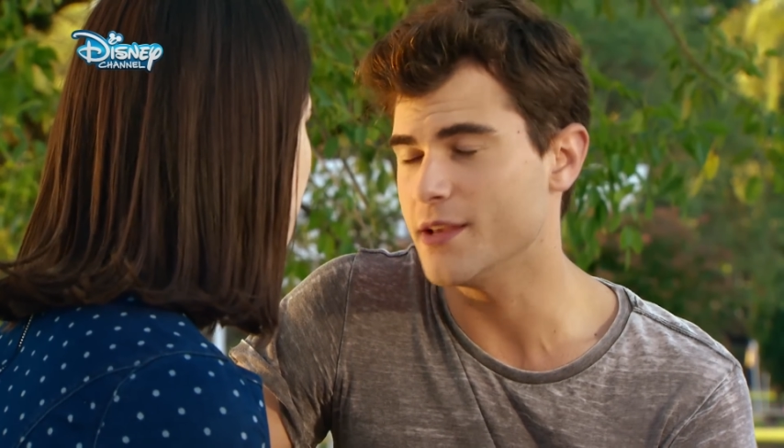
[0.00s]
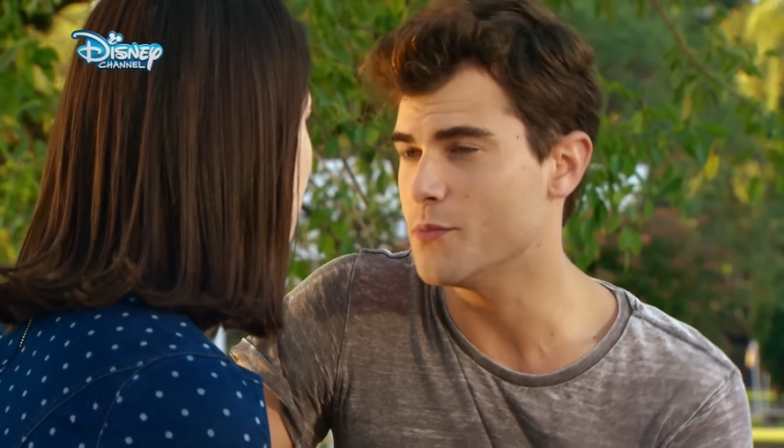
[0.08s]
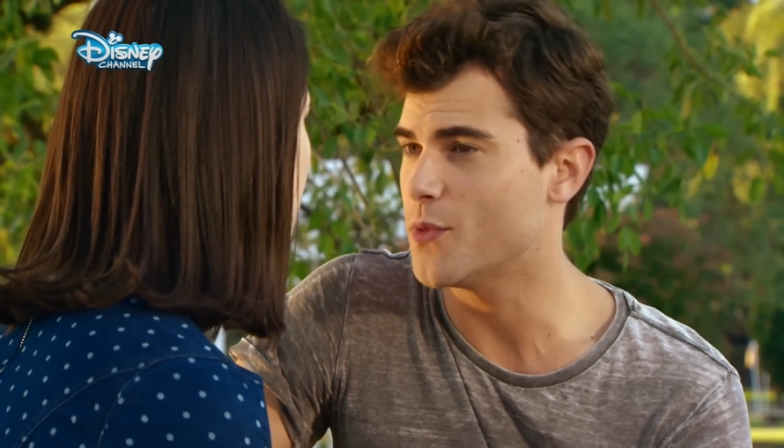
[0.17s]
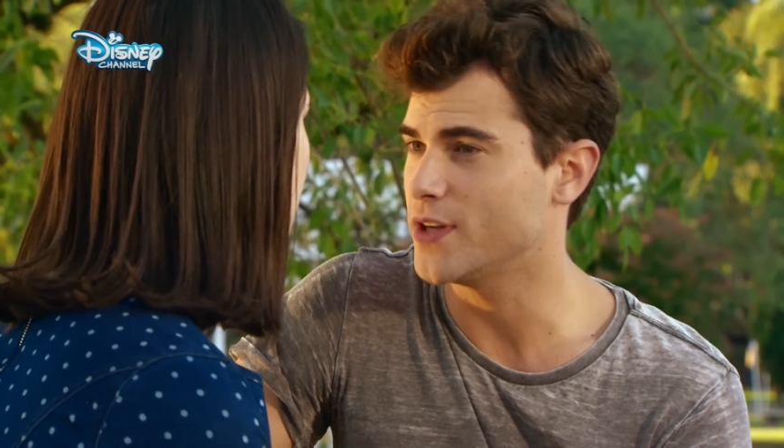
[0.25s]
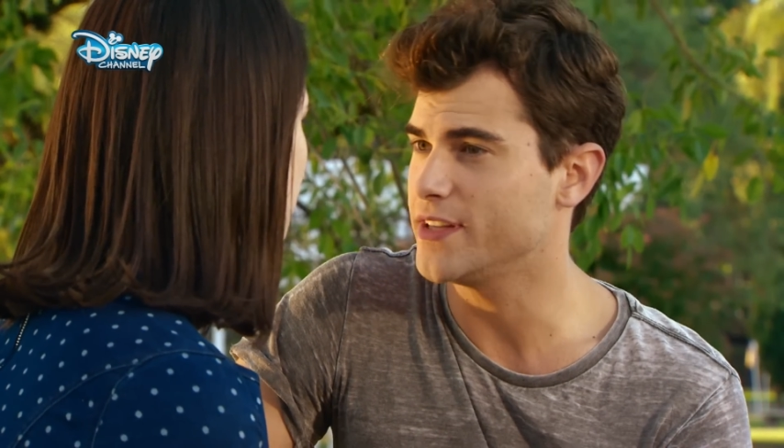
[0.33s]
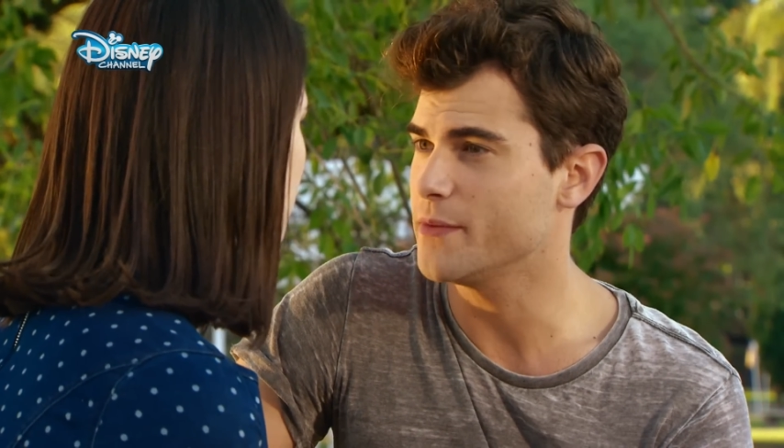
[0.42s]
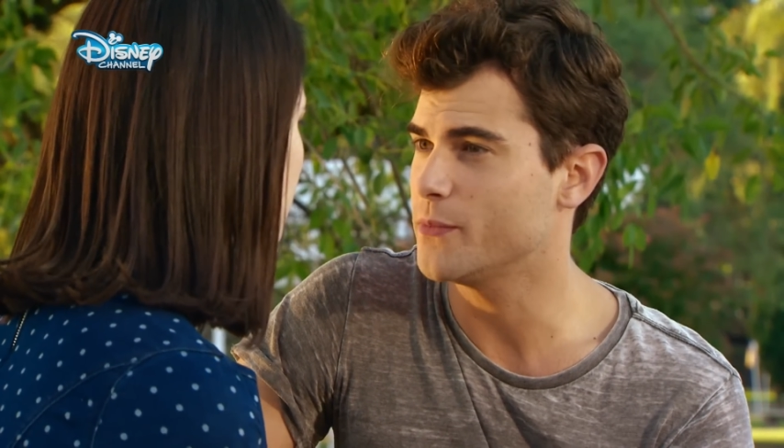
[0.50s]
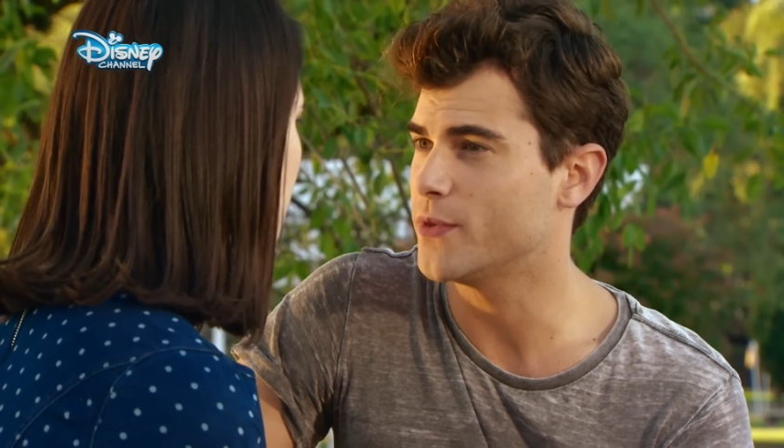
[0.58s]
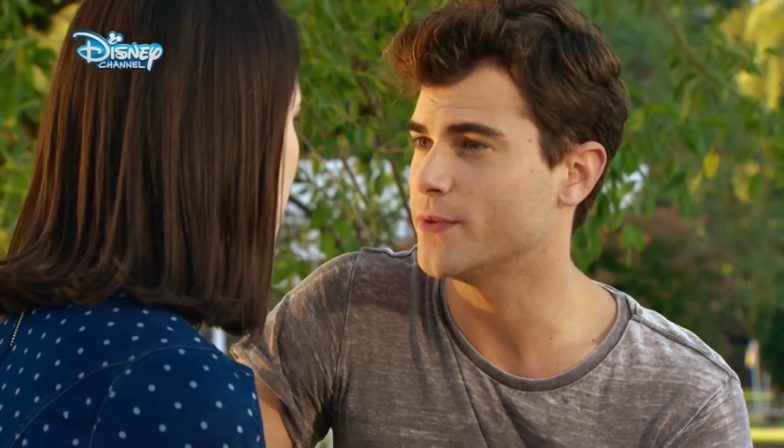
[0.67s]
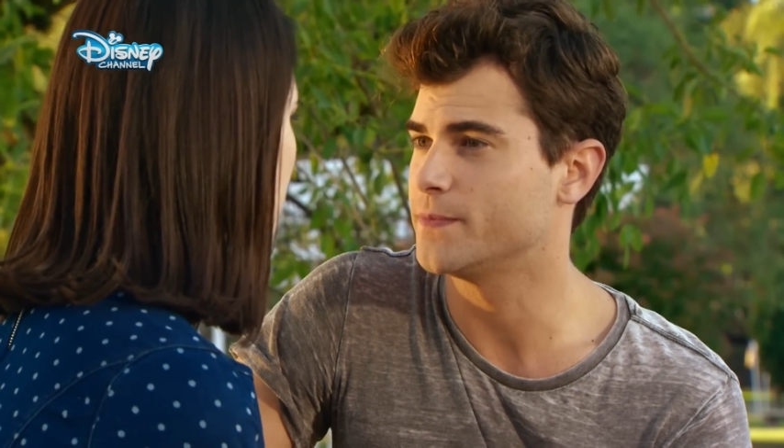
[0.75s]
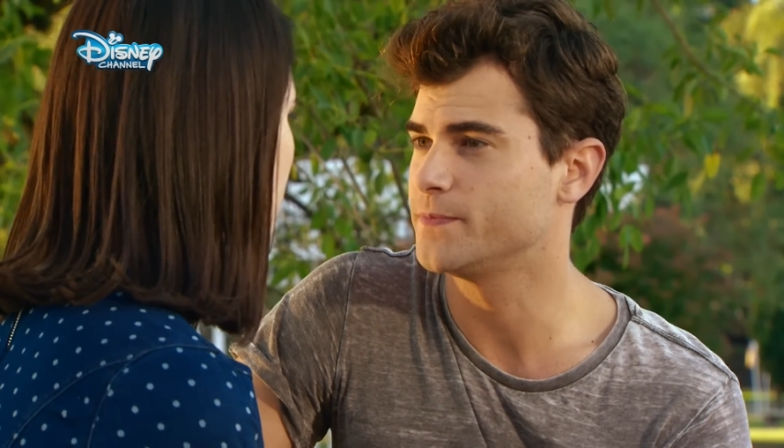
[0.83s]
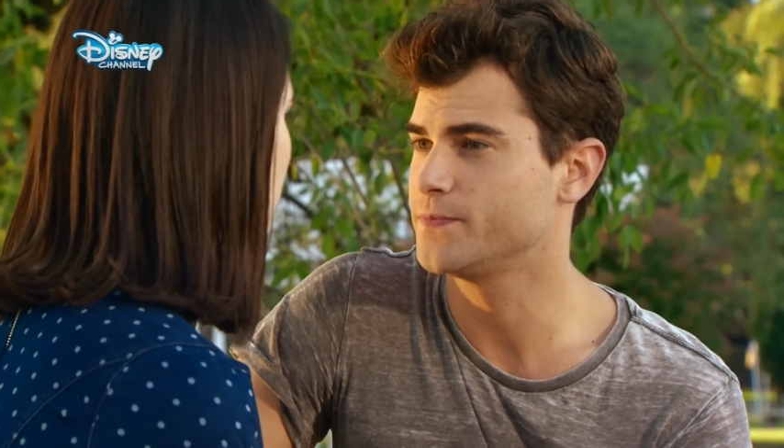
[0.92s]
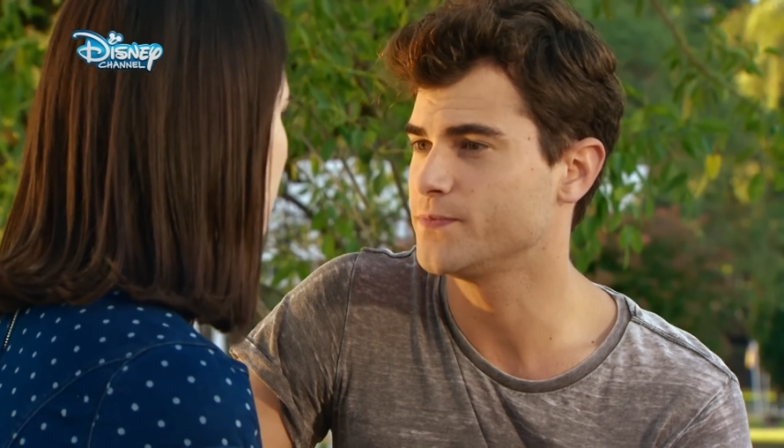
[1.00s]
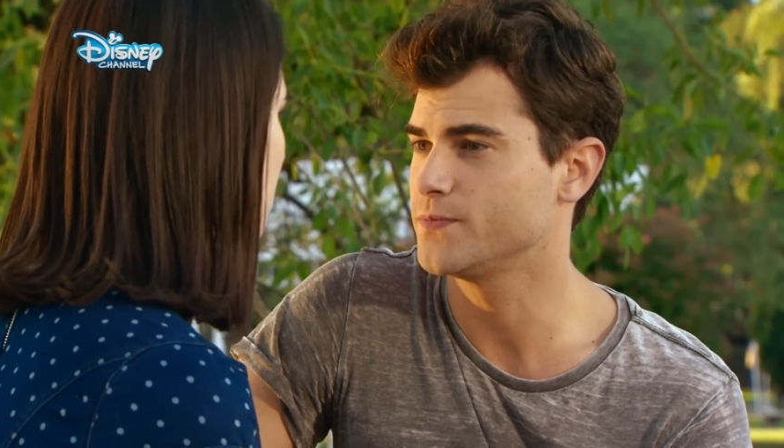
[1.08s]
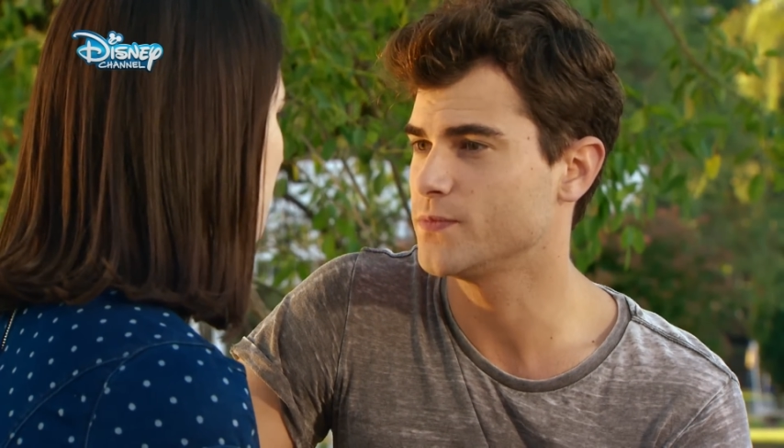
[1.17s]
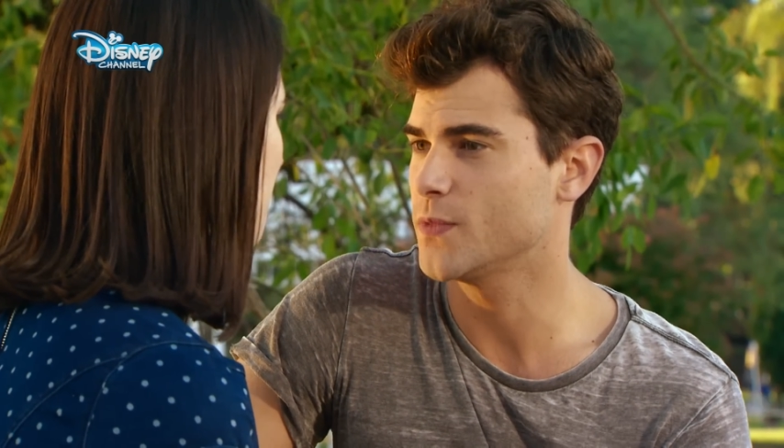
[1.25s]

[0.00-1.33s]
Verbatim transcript: alles zu seiner Zeit.